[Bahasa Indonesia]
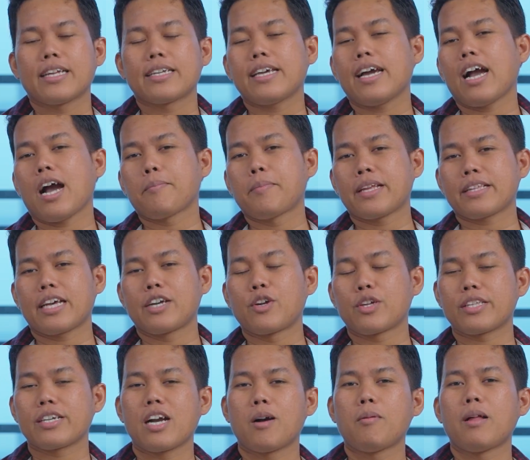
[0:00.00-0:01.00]
Nah, update
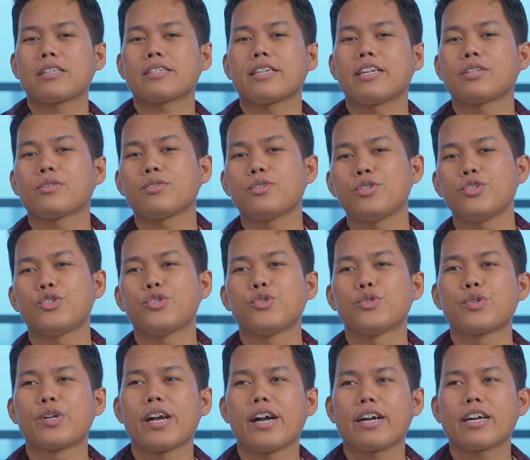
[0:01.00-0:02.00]
Android 13 ini tuh
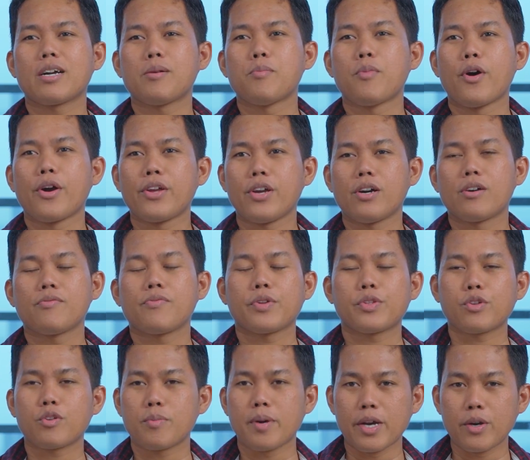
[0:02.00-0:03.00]
juga ngeboyong
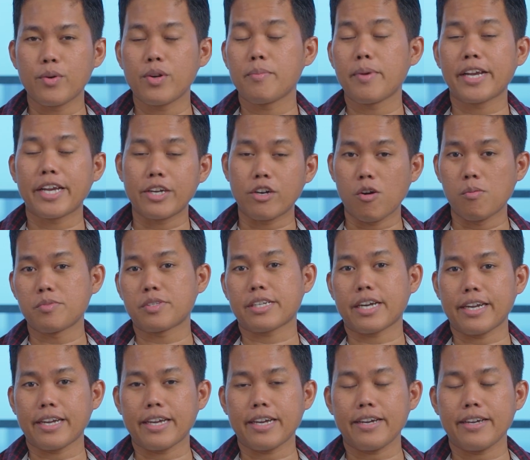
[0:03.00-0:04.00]
fitur baru di bagian home
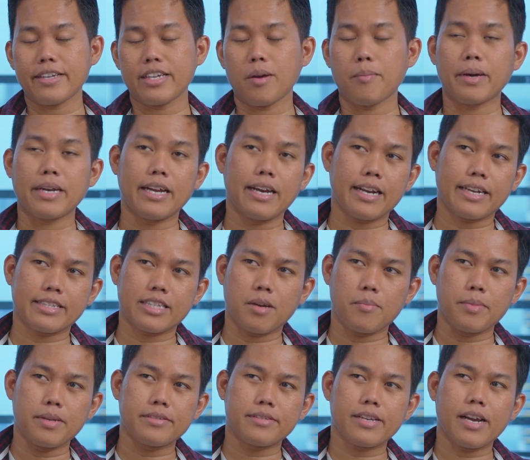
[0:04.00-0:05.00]
screen ya, yang mana kita
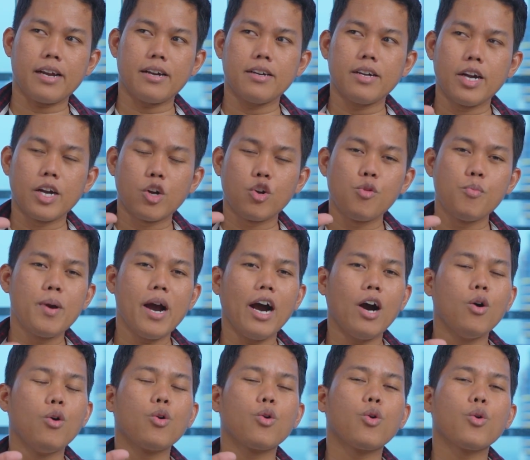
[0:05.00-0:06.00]
bisa
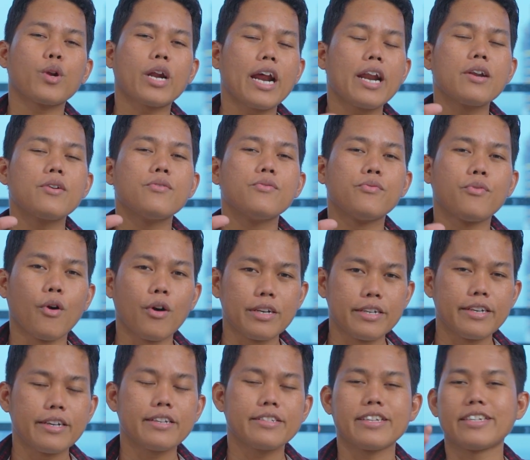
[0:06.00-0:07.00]
ngubah ukuran
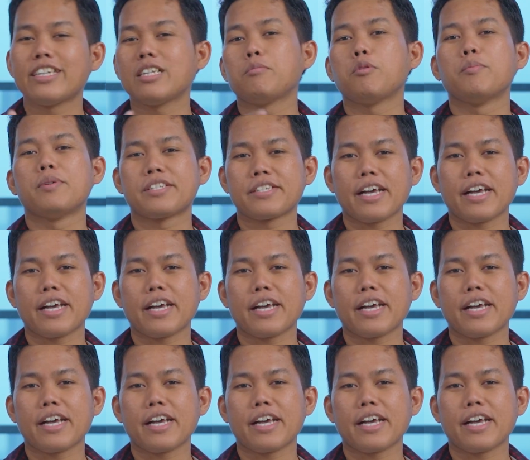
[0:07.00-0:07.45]
folder jadi lebih